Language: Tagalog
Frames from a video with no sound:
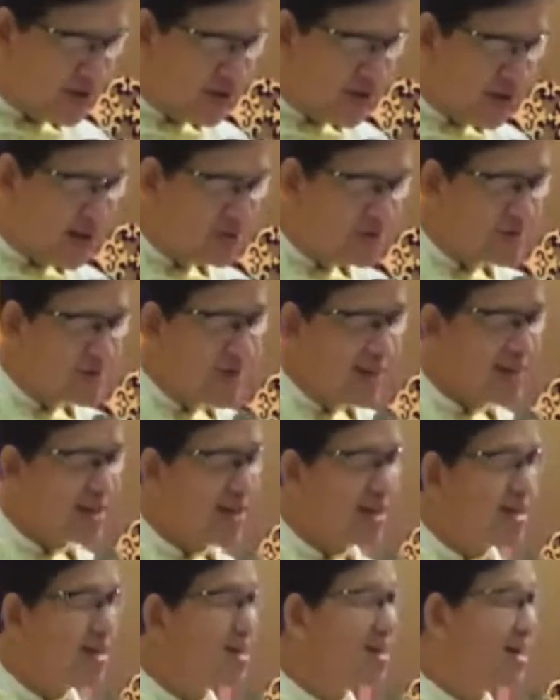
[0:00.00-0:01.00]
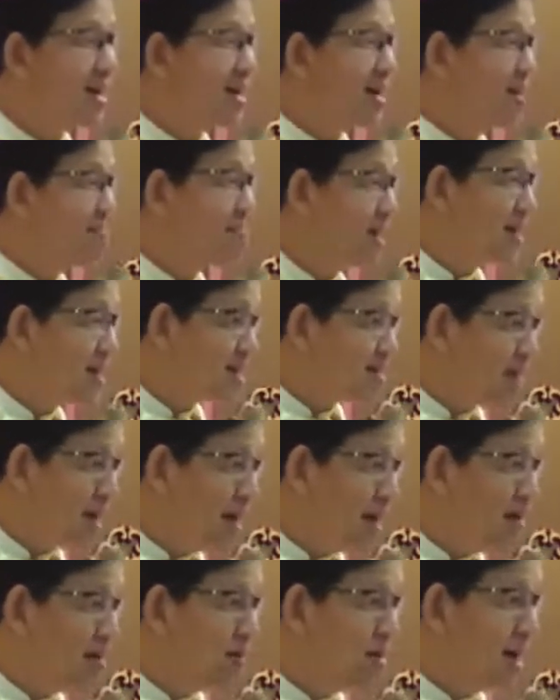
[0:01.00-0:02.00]
adunay kaila nga mga
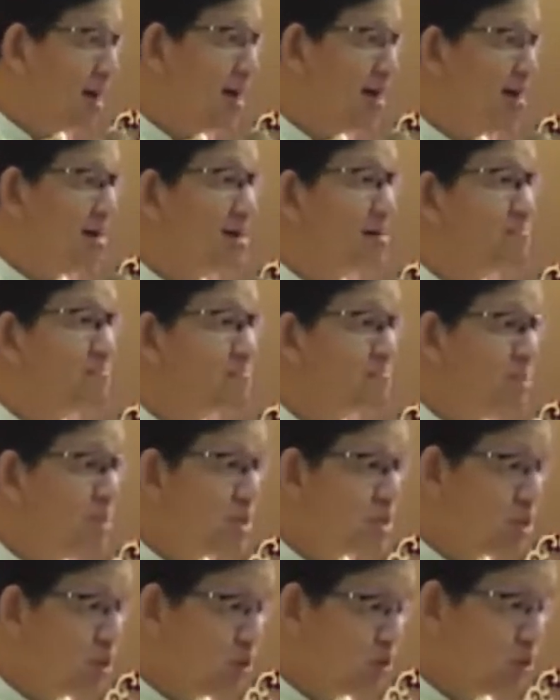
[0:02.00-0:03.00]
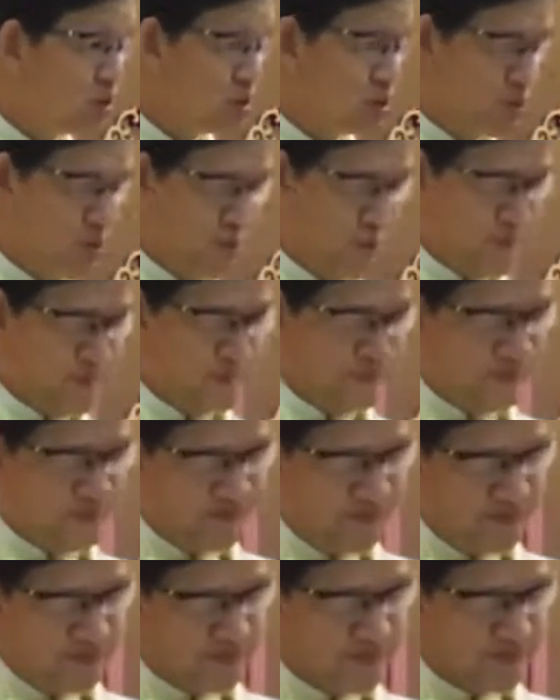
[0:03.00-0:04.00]
tawo nga bisyoso.
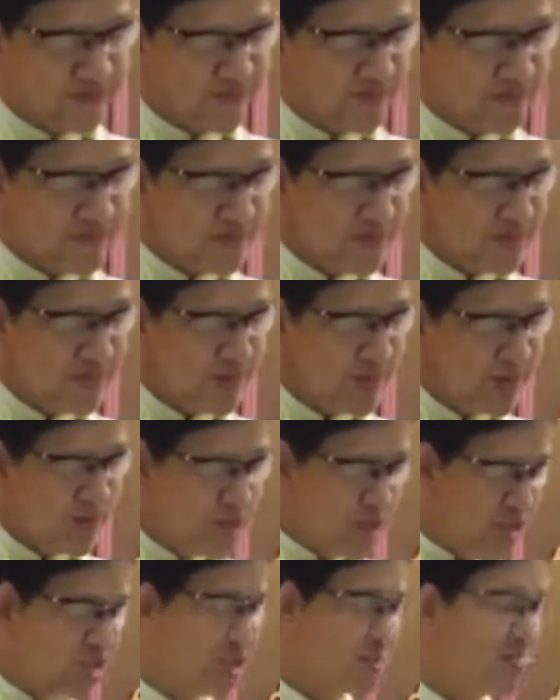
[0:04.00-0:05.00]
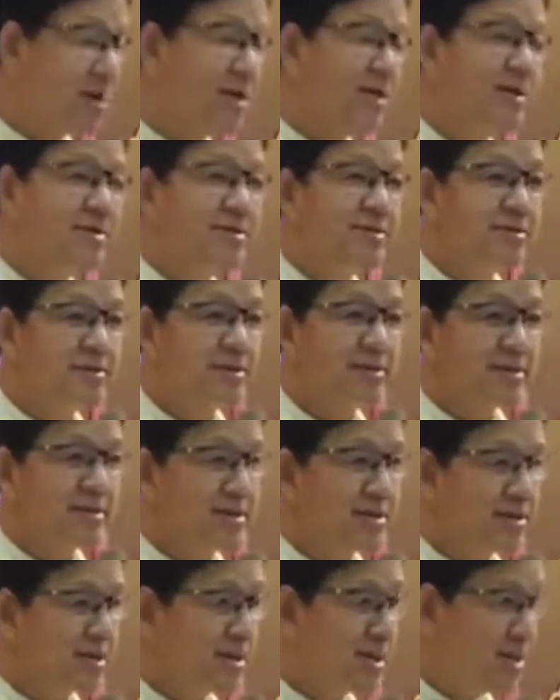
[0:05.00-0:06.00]
Kinsa
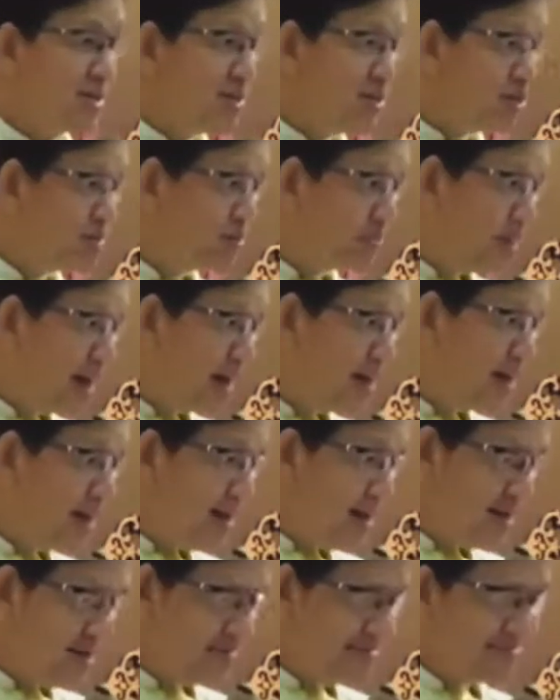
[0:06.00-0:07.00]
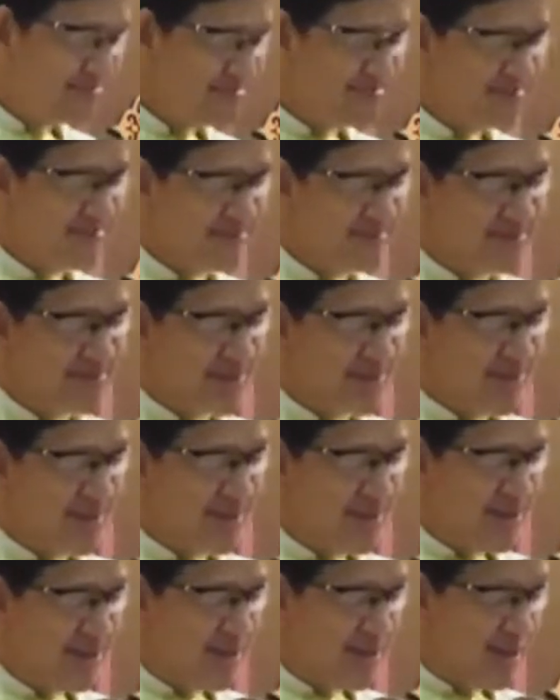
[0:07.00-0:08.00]
inyong bana,
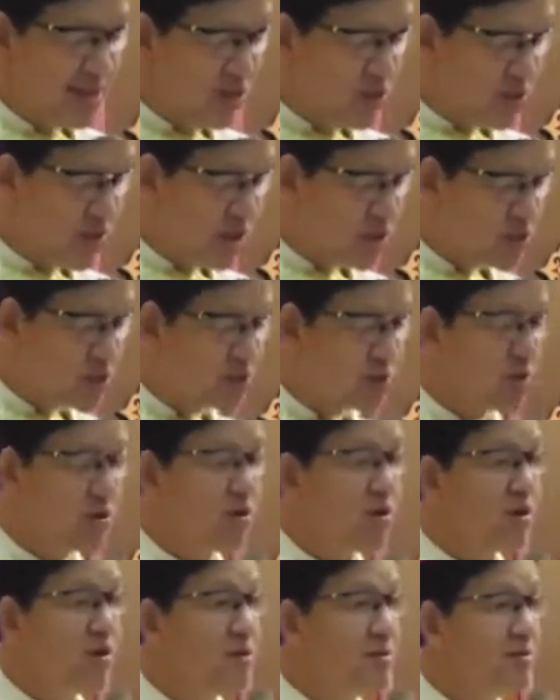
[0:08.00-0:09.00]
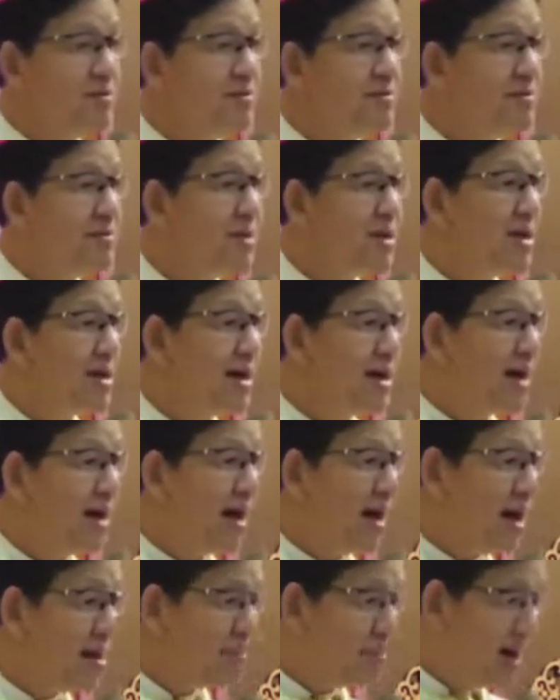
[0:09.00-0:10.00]
inyong igsuon,
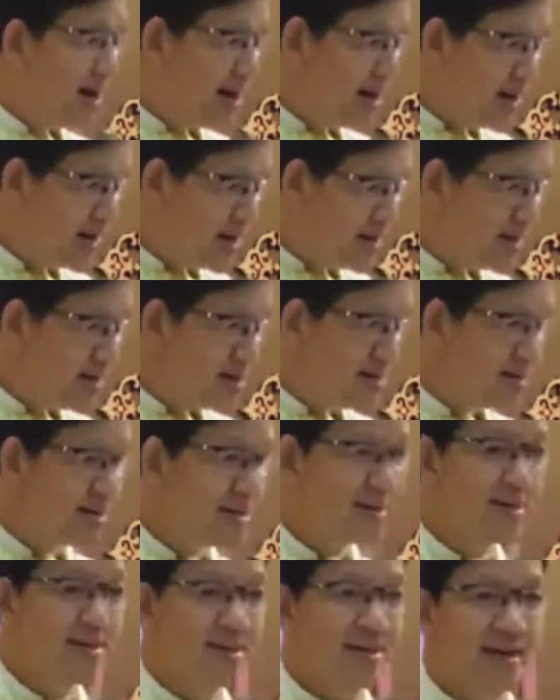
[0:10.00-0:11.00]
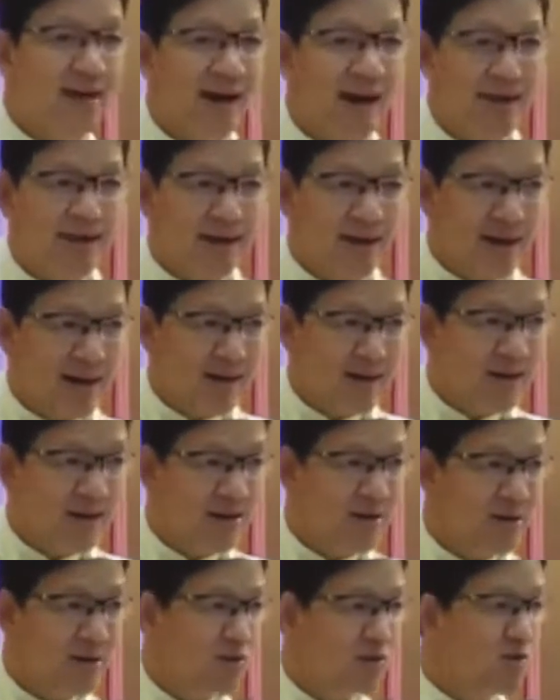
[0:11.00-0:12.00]
amahan, anak
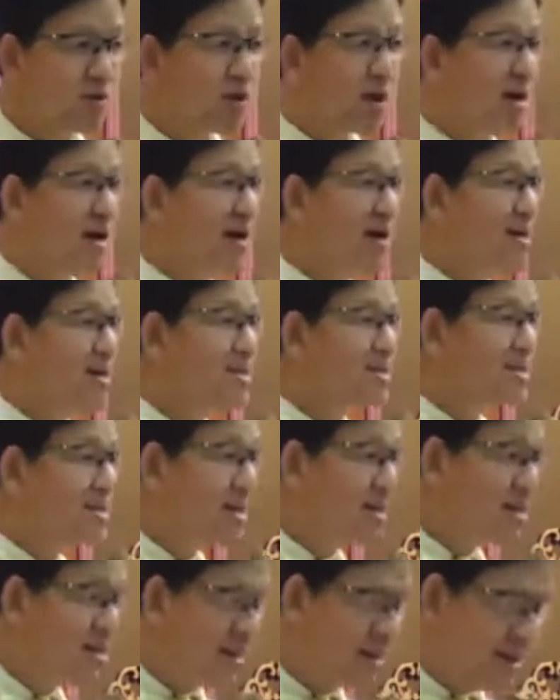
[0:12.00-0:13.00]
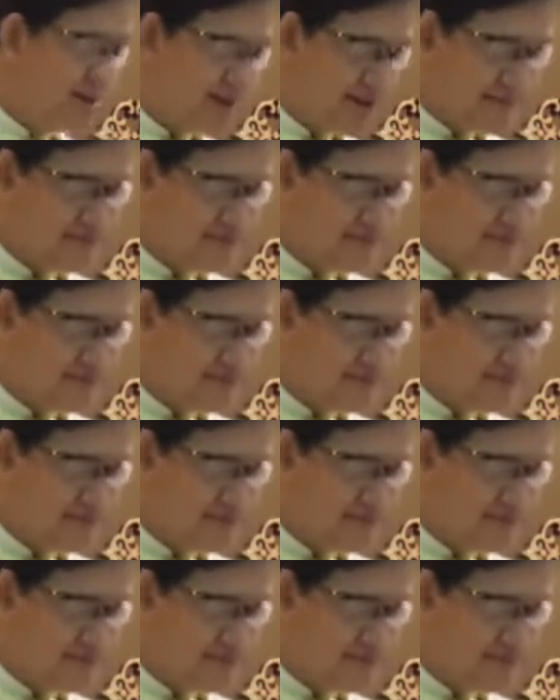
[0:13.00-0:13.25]
o kaha silingan.